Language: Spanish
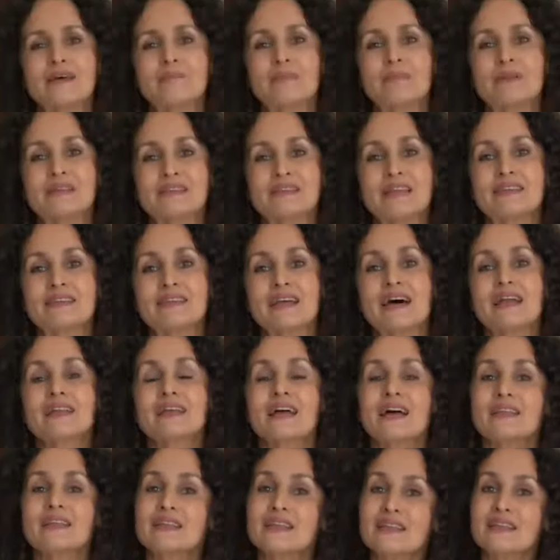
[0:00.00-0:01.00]

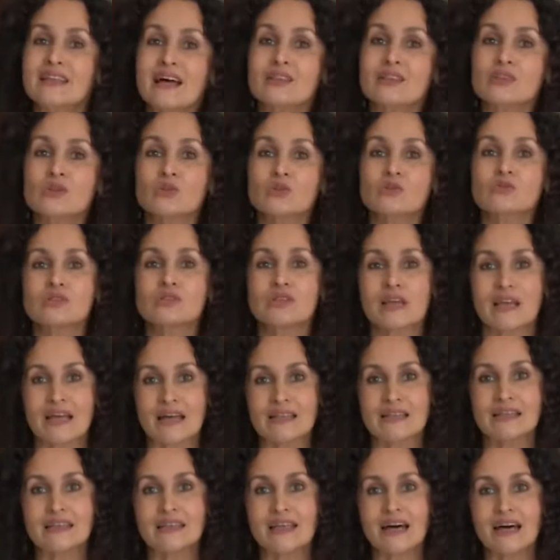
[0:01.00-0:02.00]
presentar candidatos y
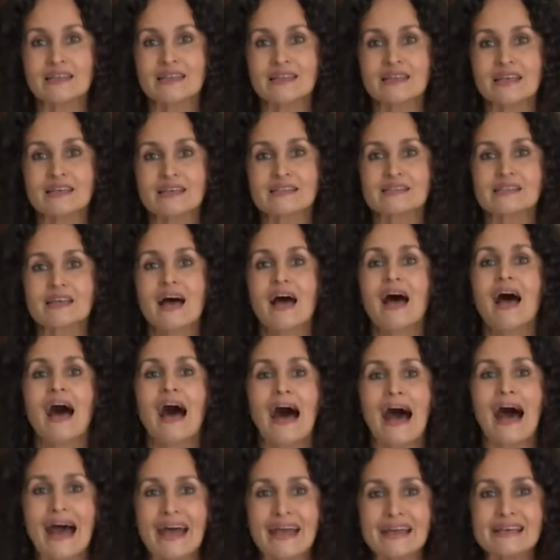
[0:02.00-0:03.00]
candidatas
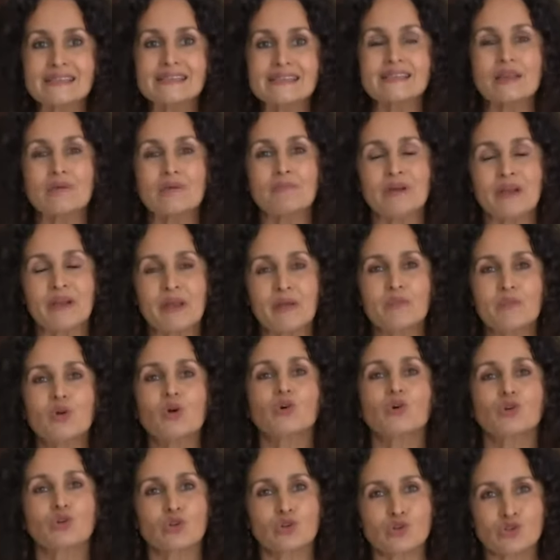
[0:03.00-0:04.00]
a este
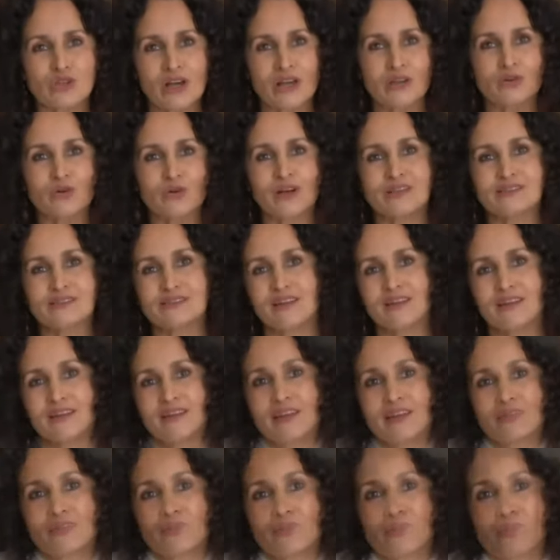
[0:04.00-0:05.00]
premio Rosario
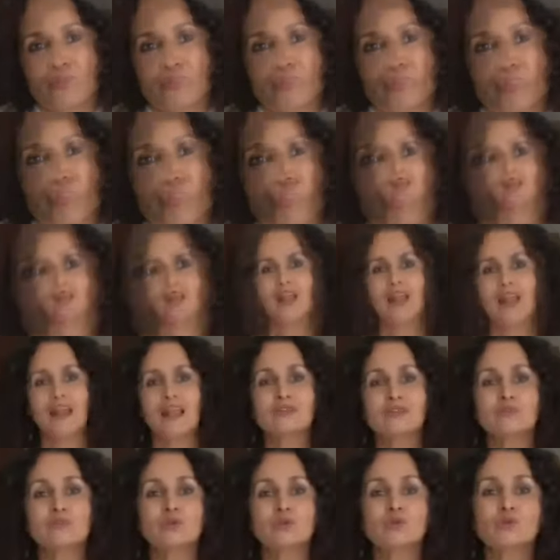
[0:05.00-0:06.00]
Castellanos.
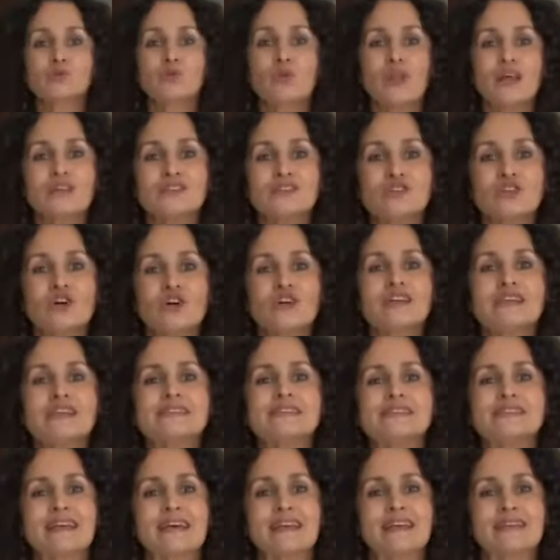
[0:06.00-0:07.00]
Las postulaciones
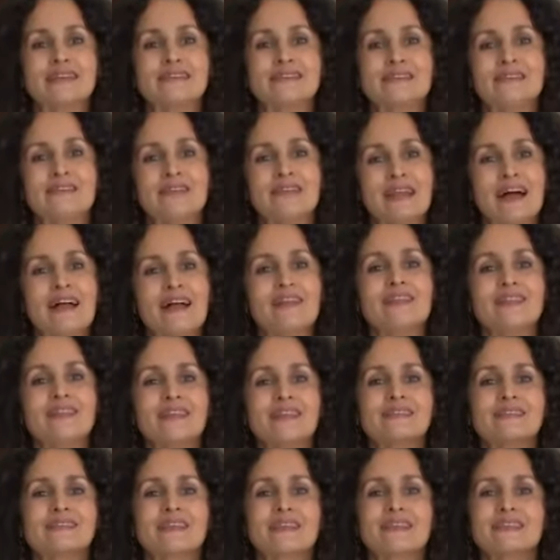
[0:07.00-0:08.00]
se recibirán
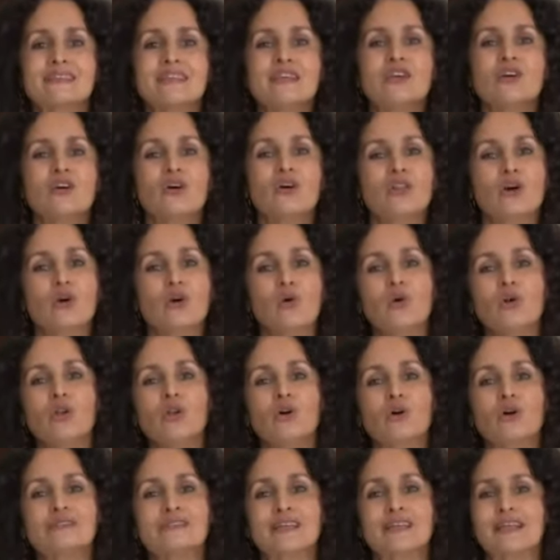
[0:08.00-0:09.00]
desde el 5 de
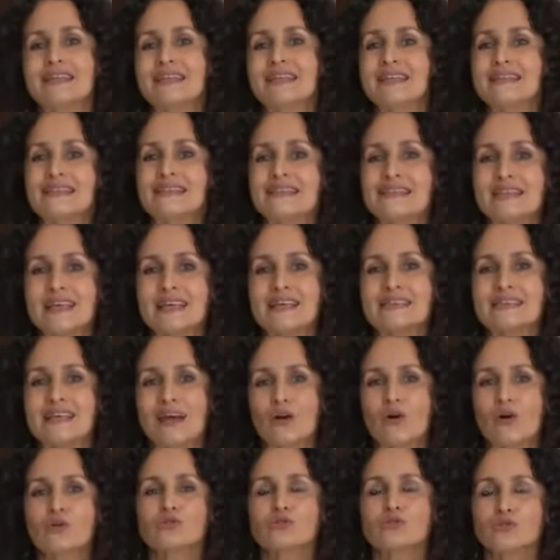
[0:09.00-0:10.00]
julio hasta el 16 de
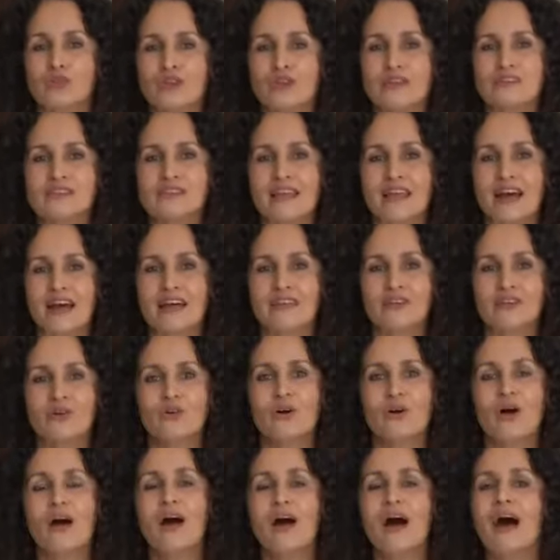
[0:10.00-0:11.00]
agosto de este
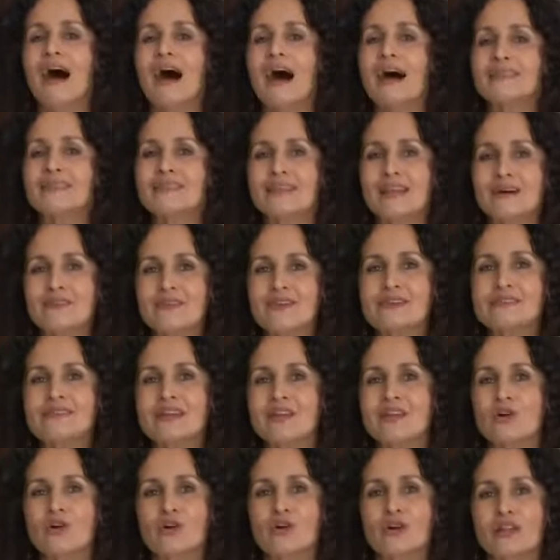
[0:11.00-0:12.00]
año a través
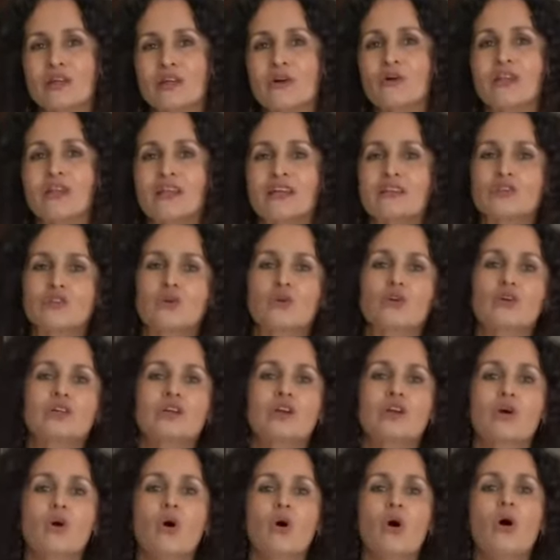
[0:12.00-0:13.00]
del correo
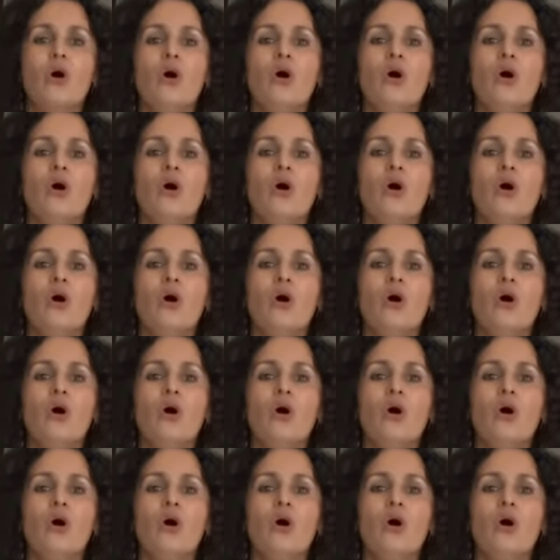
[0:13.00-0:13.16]
electrónico